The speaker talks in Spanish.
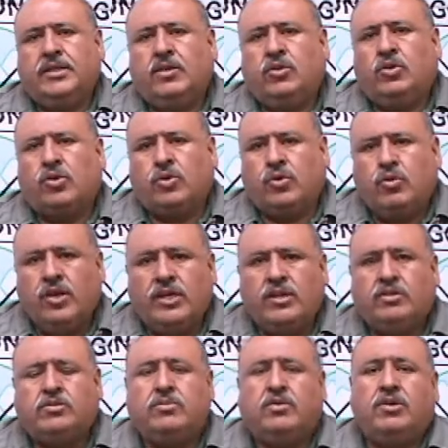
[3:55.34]
los
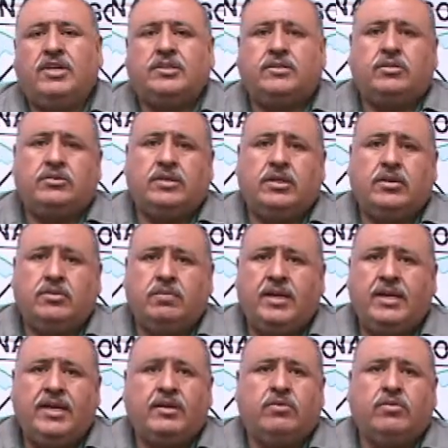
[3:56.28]
ruidos molestos de los
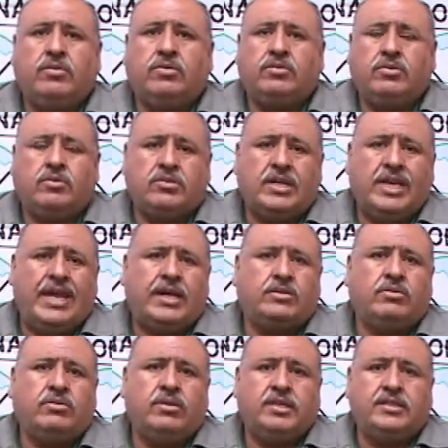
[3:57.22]
vehículos, los
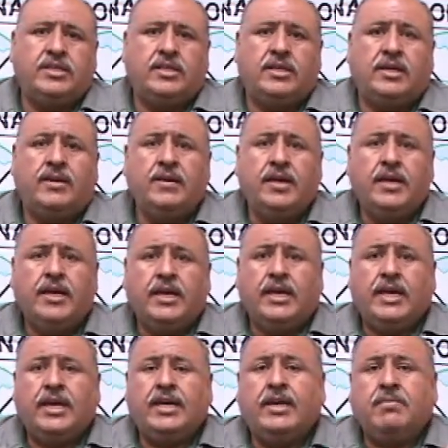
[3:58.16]
claxon, etcétera,
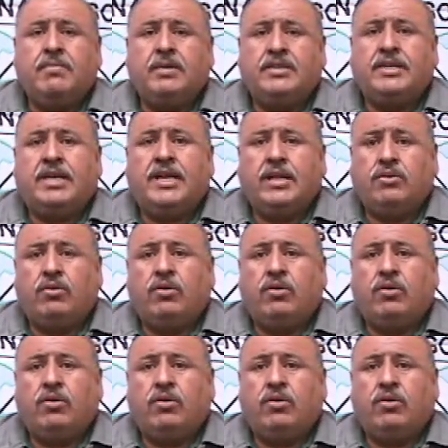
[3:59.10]
que hay que empezar a